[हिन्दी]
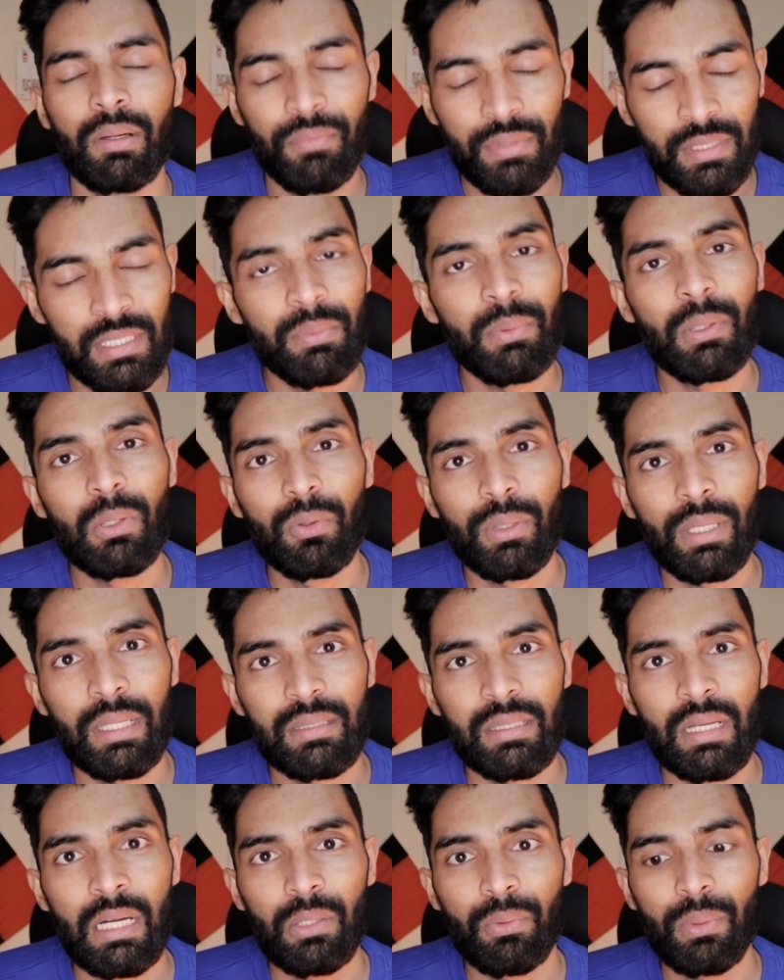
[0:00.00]
विजिबल होना
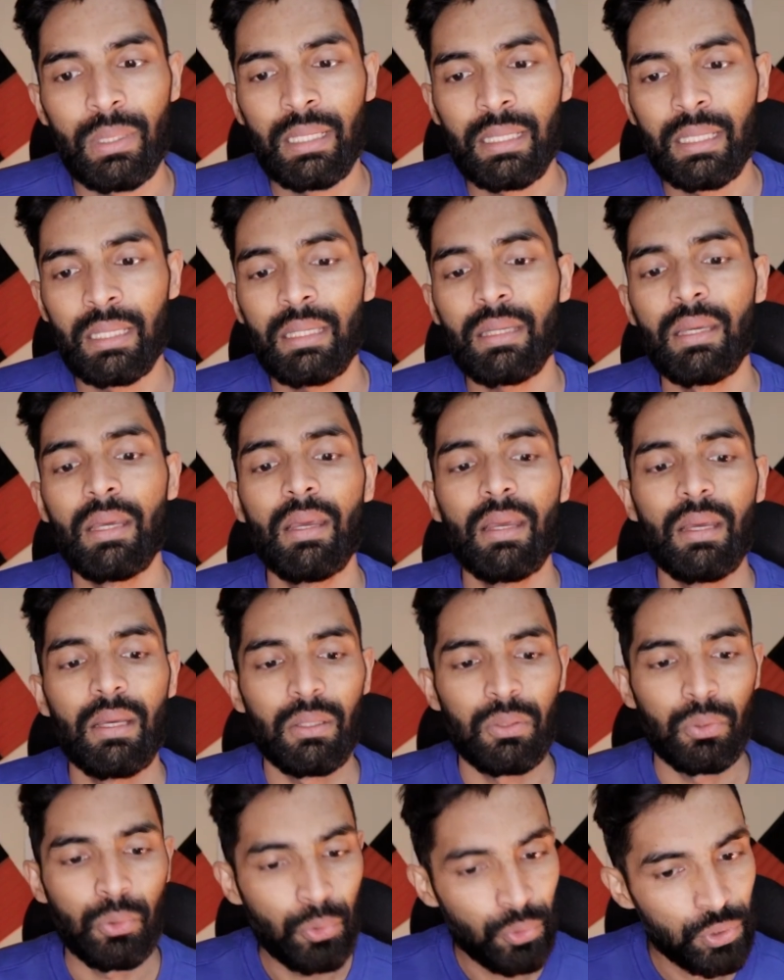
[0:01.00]
स्टार्ट हुआ लेकिन
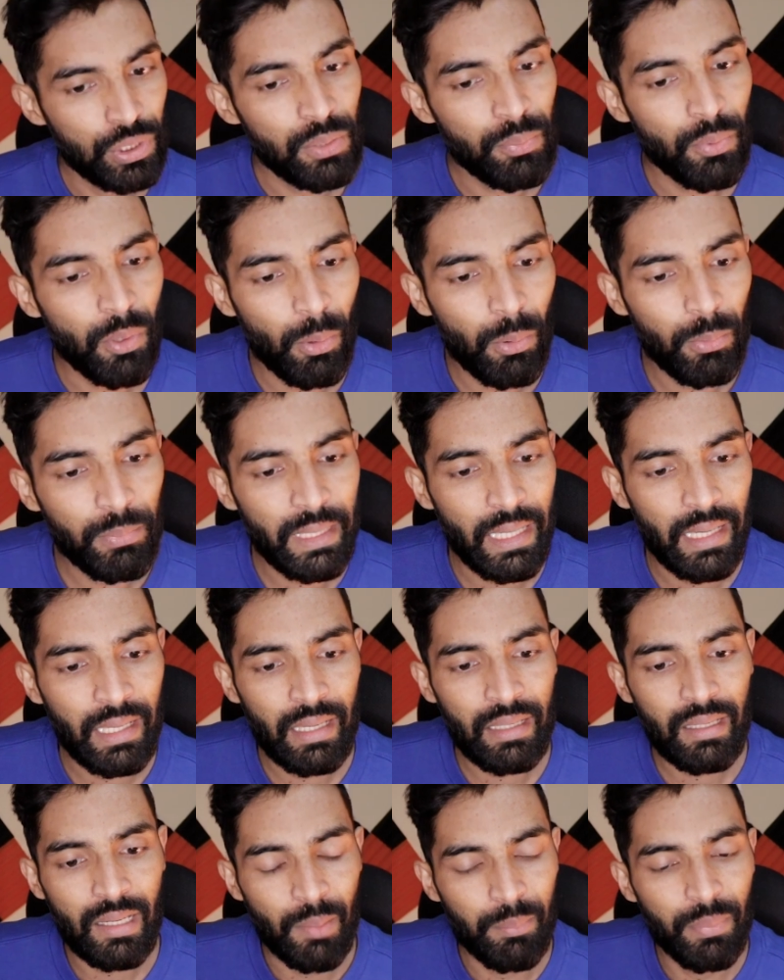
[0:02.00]
दूसरी प्रॉब्लम क्या है
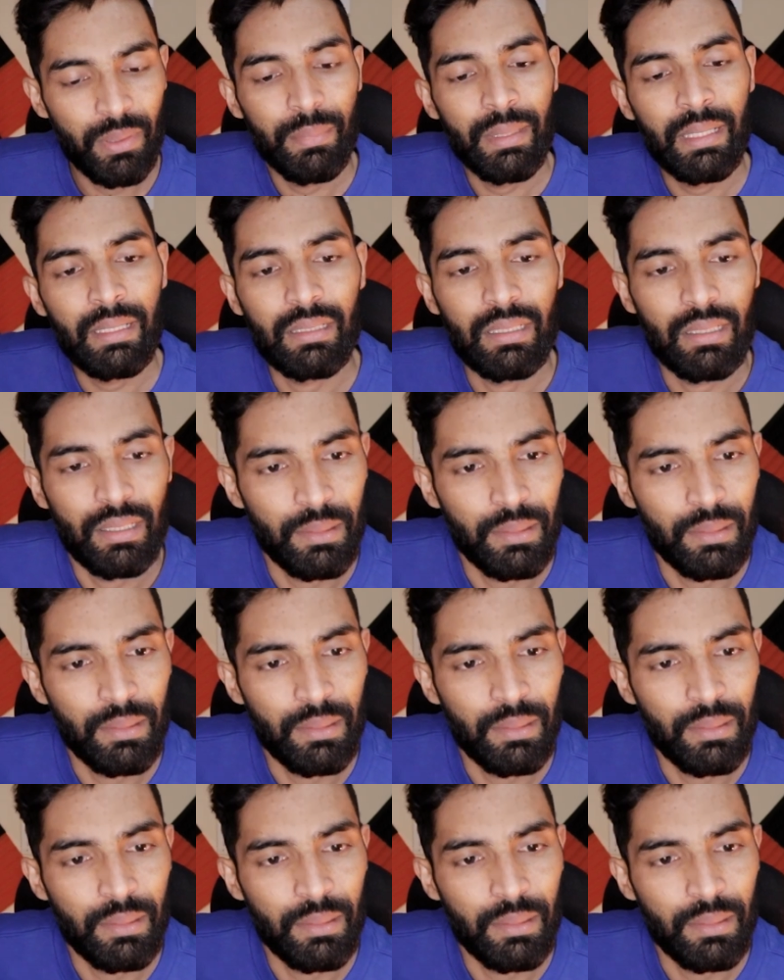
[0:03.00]
यार अभी मैं